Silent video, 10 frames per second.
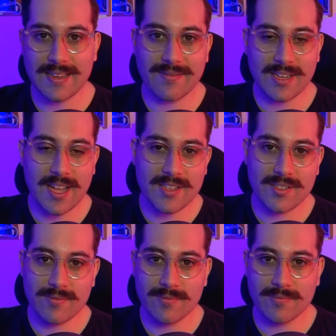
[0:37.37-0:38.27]
Na
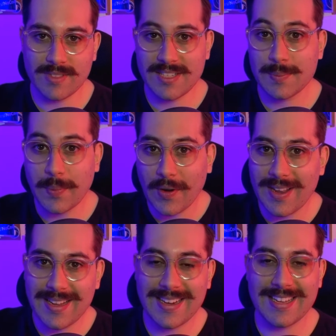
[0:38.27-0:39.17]
verdade, um
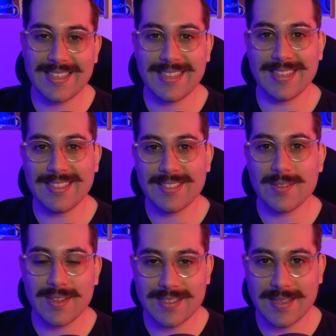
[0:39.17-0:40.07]
spoiler aí antes
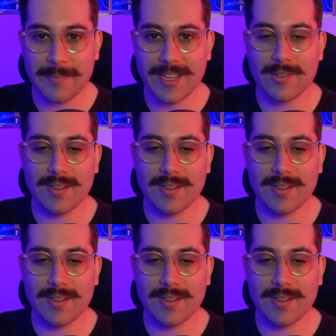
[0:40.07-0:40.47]
do lançamento.